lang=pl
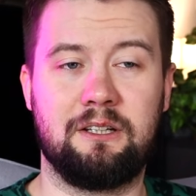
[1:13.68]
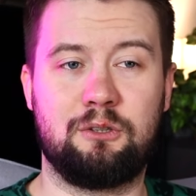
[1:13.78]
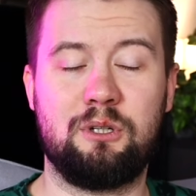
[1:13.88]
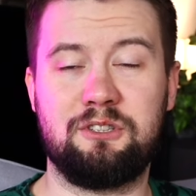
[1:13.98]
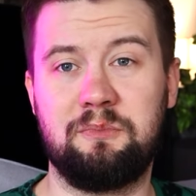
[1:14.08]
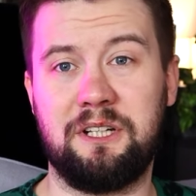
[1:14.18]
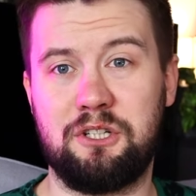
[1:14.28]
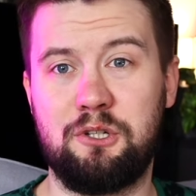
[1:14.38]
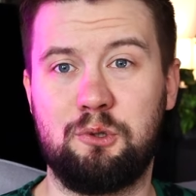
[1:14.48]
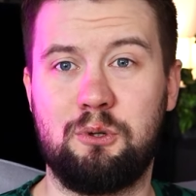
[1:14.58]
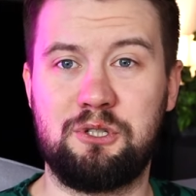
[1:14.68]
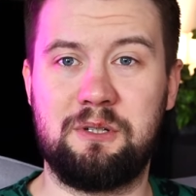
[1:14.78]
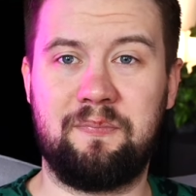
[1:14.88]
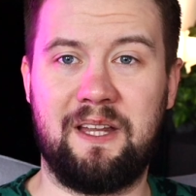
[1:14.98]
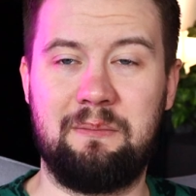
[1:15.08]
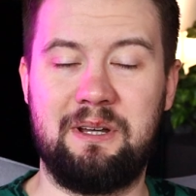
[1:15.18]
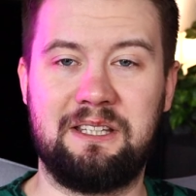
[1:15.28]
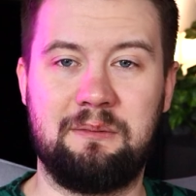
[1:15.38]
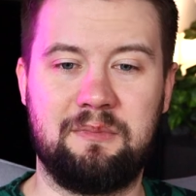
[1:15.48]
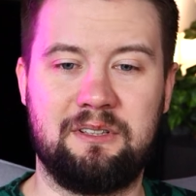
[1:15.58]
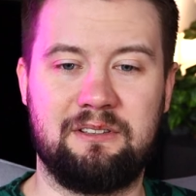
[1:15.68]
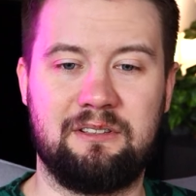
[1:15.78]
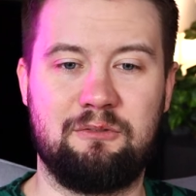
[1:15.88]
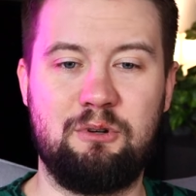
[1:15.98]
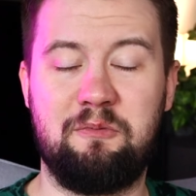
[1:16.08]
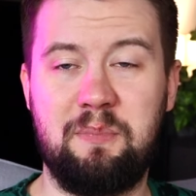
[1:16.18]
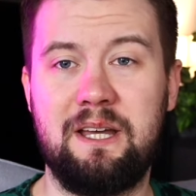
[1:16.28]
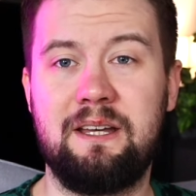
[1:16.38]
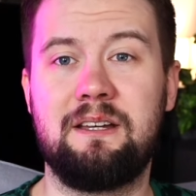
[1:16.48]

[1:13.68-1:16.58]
które są także nieodłącznym elementem WFP,